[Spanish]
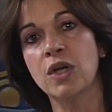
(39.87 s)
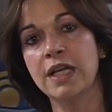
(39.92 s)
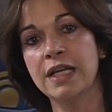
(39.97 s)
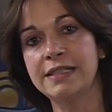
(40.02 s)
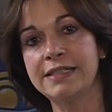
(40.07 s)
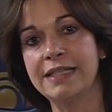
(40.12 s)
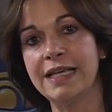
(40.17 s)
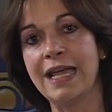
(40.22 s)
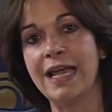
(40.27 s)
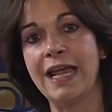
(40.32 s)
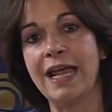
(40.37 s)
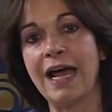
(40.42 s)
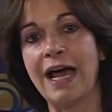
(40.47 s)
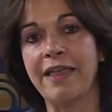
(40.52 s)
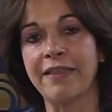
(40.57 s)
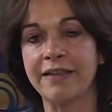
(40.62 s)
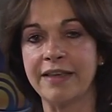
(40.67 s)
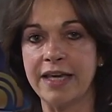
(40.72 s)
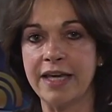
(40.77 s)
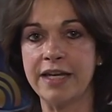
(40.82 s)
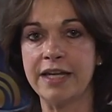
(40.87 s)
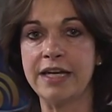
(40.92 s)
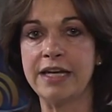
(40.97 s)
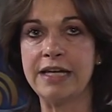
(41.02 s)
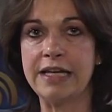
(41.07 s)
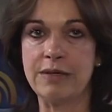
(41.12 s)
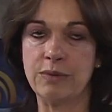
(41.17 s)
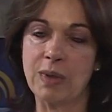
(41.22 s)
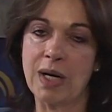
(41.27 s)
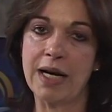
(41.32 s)
se adquieren
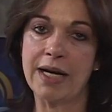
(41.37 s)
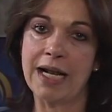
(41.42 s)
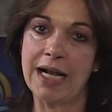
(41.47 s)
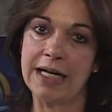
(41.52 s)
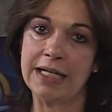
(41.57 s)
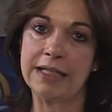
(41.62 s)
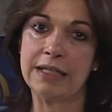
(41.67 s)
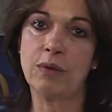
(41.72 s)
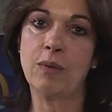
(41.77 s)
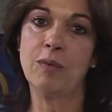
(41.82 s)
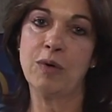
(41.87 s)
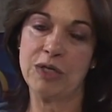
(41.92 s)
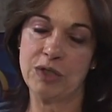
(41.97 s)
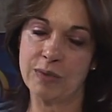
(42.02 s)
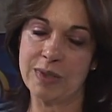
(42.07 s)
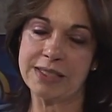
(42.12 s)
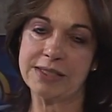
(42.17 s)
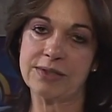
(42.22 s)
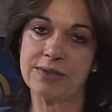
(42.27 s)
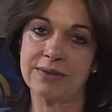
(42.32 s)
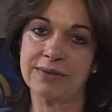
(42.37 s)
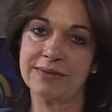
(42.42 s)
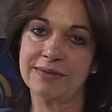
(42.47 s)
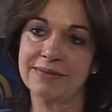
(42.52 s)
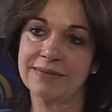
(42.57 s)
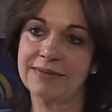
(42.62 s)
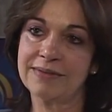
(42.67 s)
en un canal como el nuestro.